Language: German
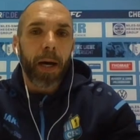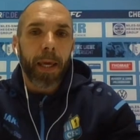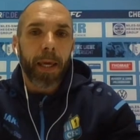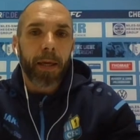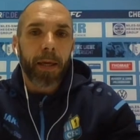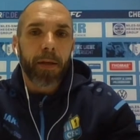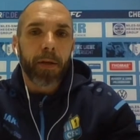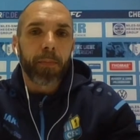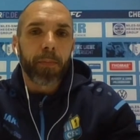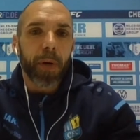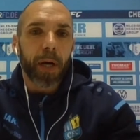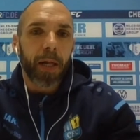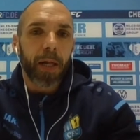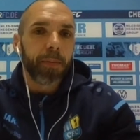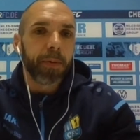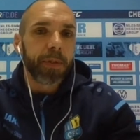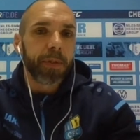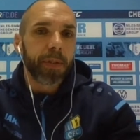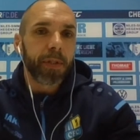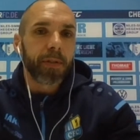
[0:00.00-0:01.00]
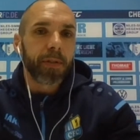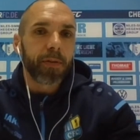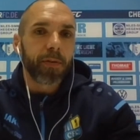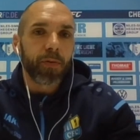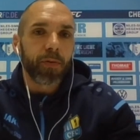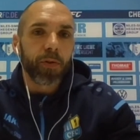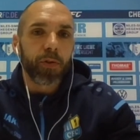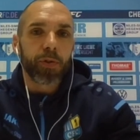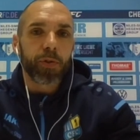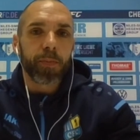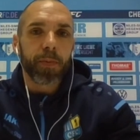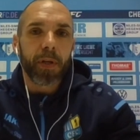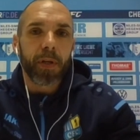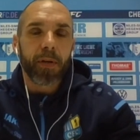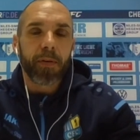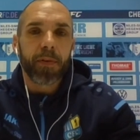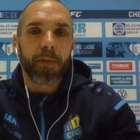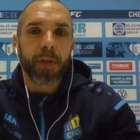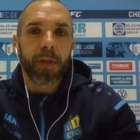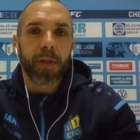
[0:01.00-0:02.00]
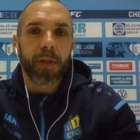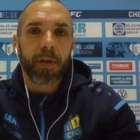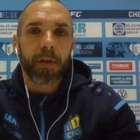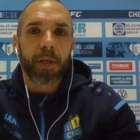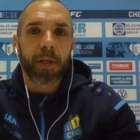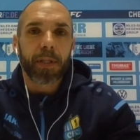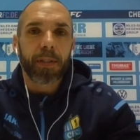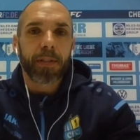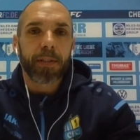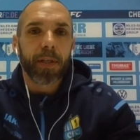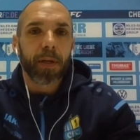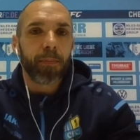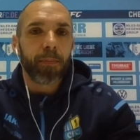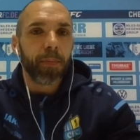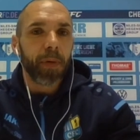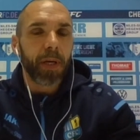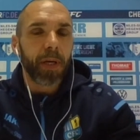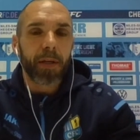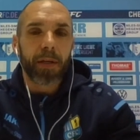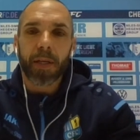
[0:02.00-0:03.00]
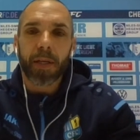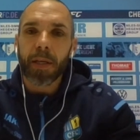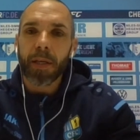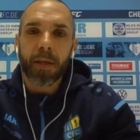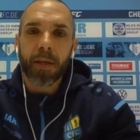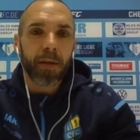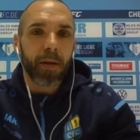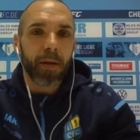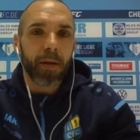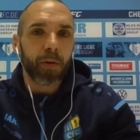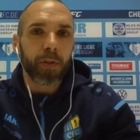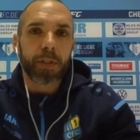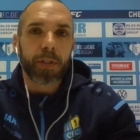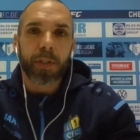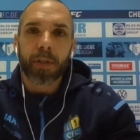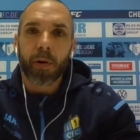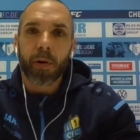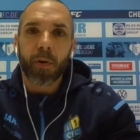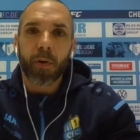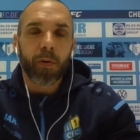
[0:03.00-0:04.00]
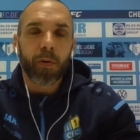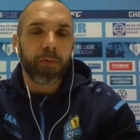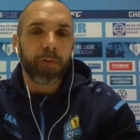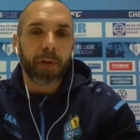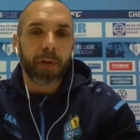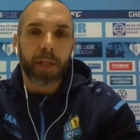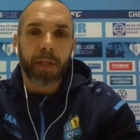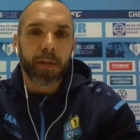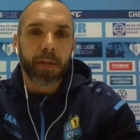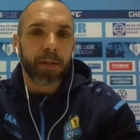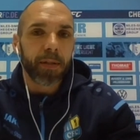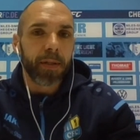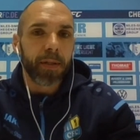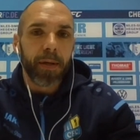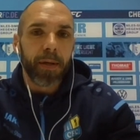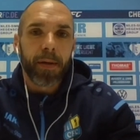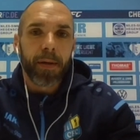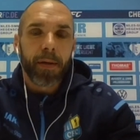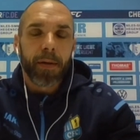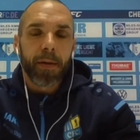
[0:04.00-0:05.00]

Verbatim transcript: im eigenen Ballbesitz so einen Spieler wie Christian Beck nie aus den Augen verliert,